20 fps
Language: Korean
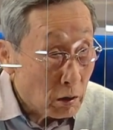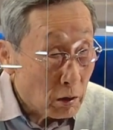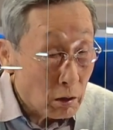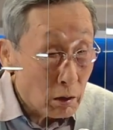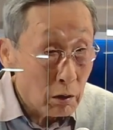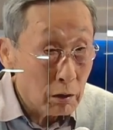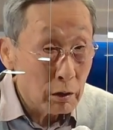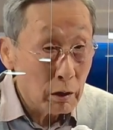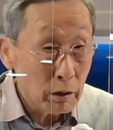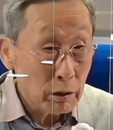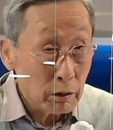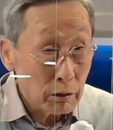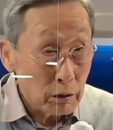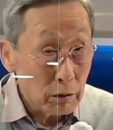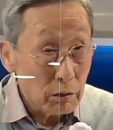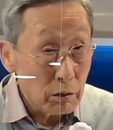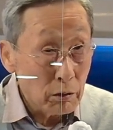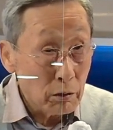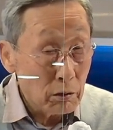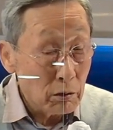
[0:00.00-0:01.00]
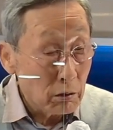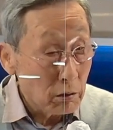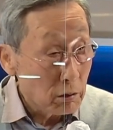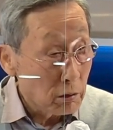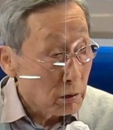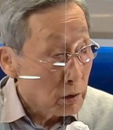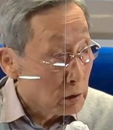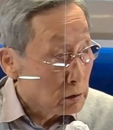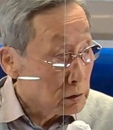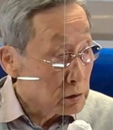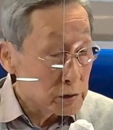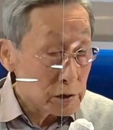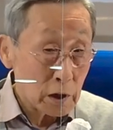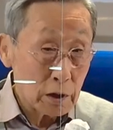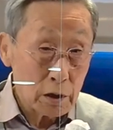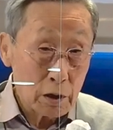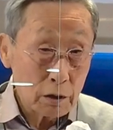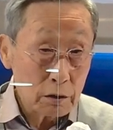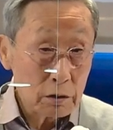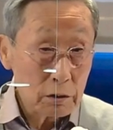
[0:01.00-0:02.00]
아니에요. 의사
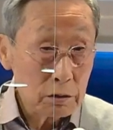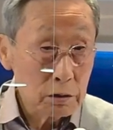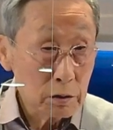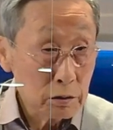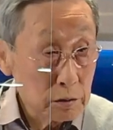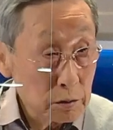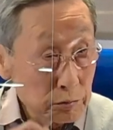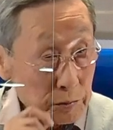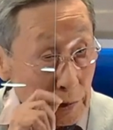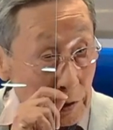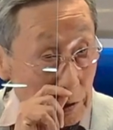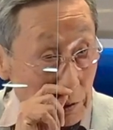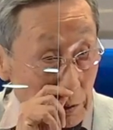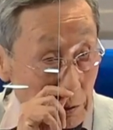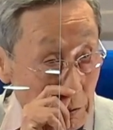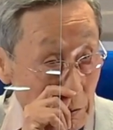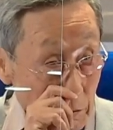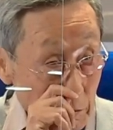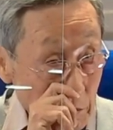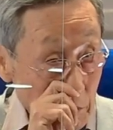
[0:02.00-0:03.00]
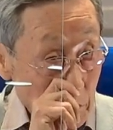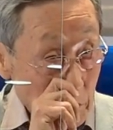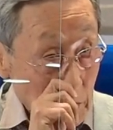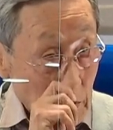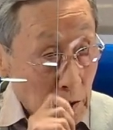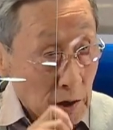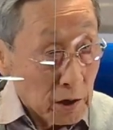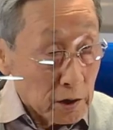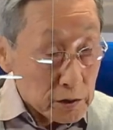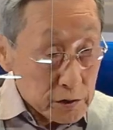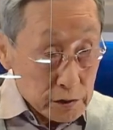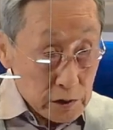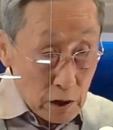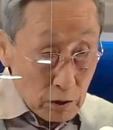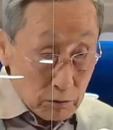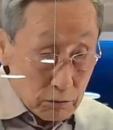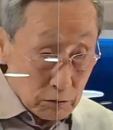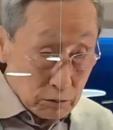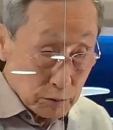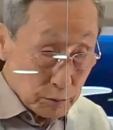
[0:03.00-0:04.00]
하는 일은 뭐예요?
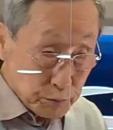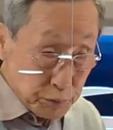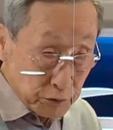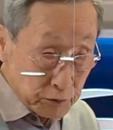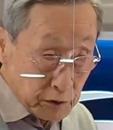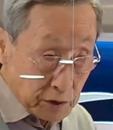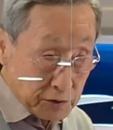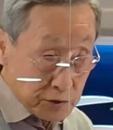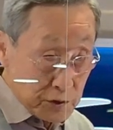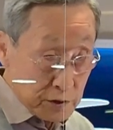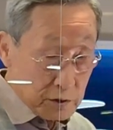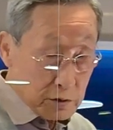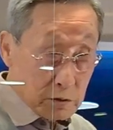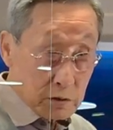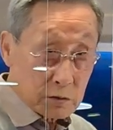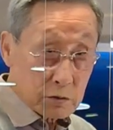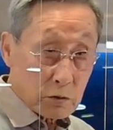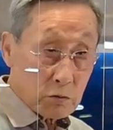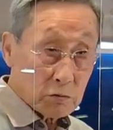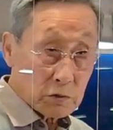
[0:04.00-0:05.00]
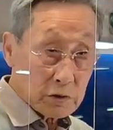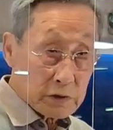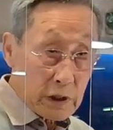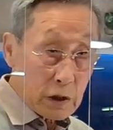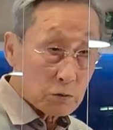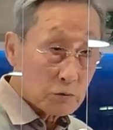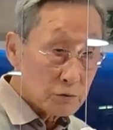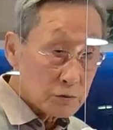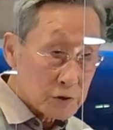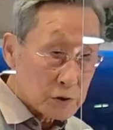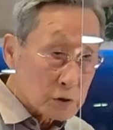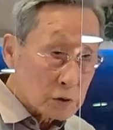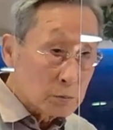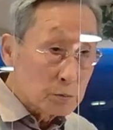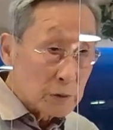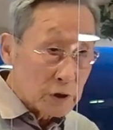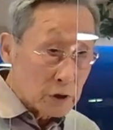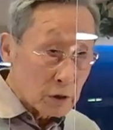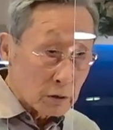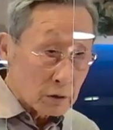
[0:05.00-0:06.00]
자꾸 부러진 쪽을 자꾸
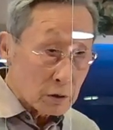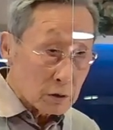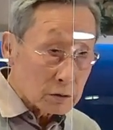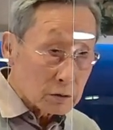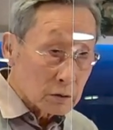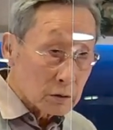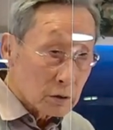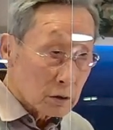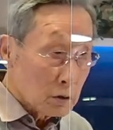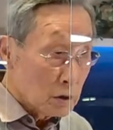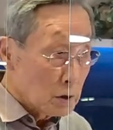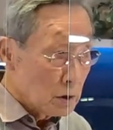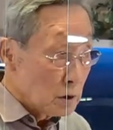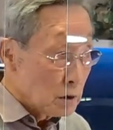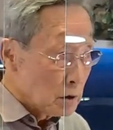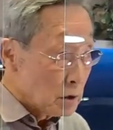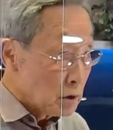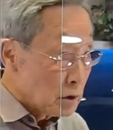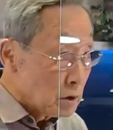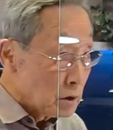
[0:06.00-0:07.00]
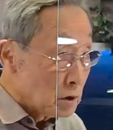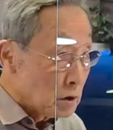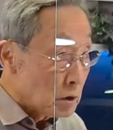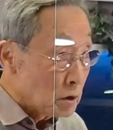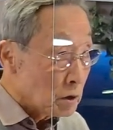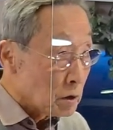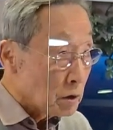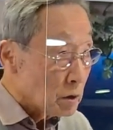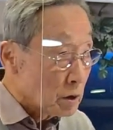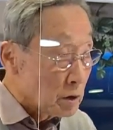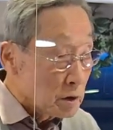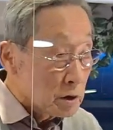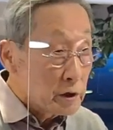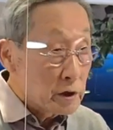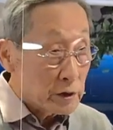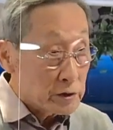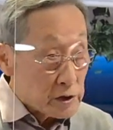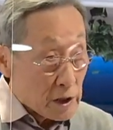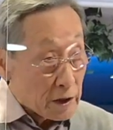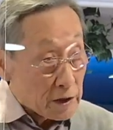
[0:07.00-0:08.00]
쓰면 예,
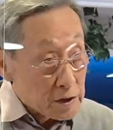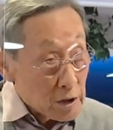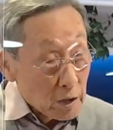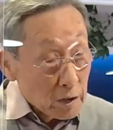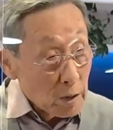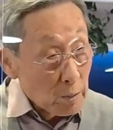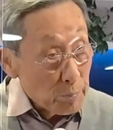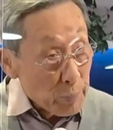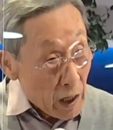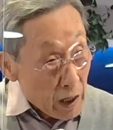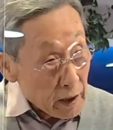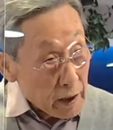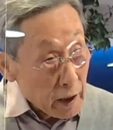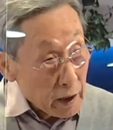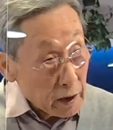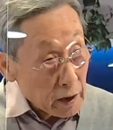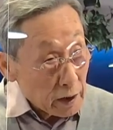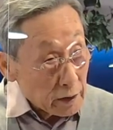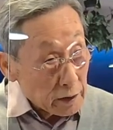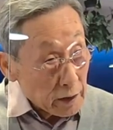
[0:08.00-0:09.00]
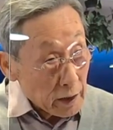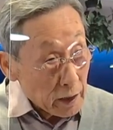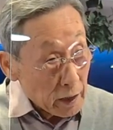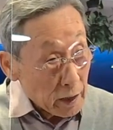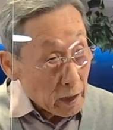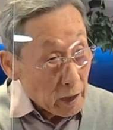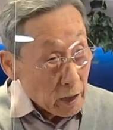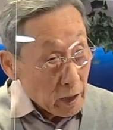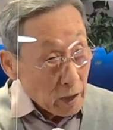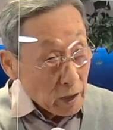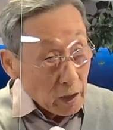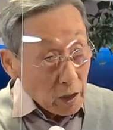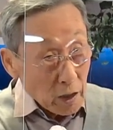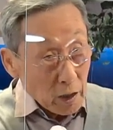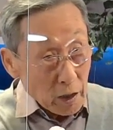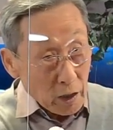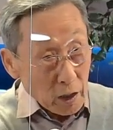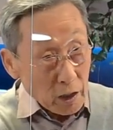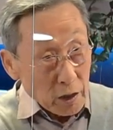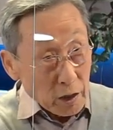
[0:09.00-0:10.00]
이게 재생에 방해가 돼.
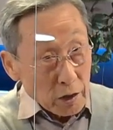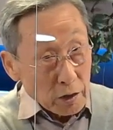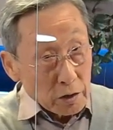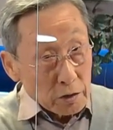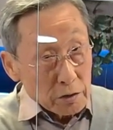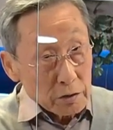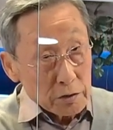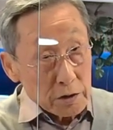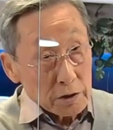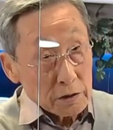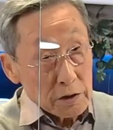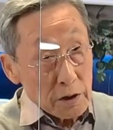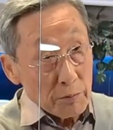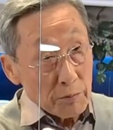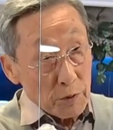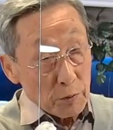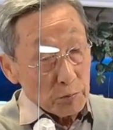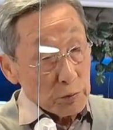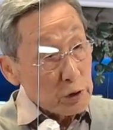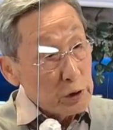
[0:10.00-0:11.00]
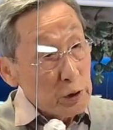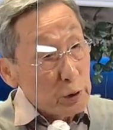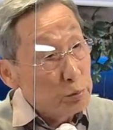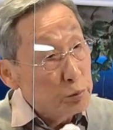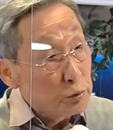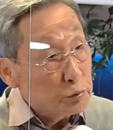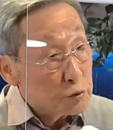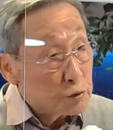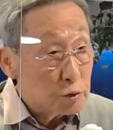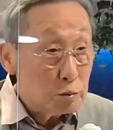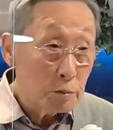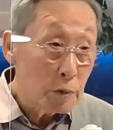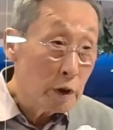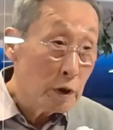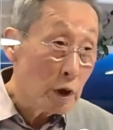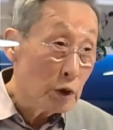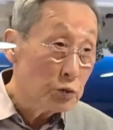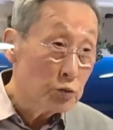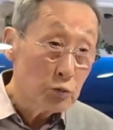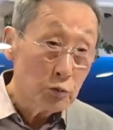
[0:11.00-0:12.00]
예, 그렇기 때문에 뭐 기부스만
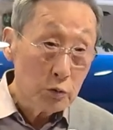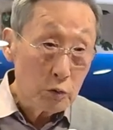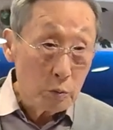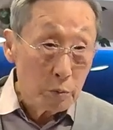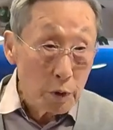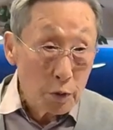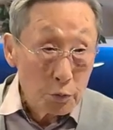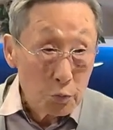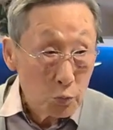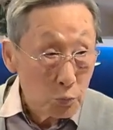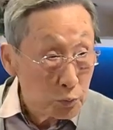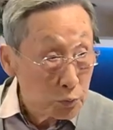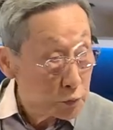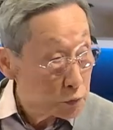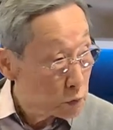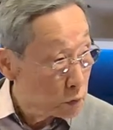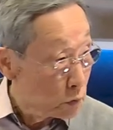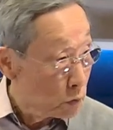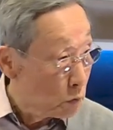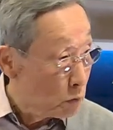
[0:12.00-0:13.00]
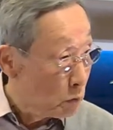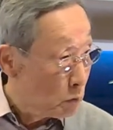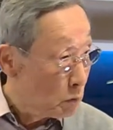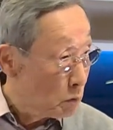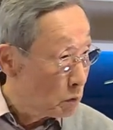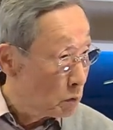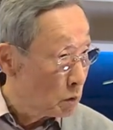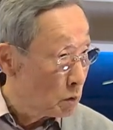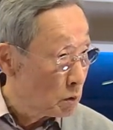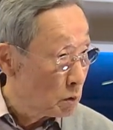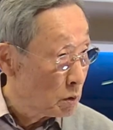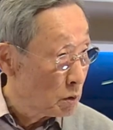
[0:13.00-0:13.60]
해주는 것밖에 없어.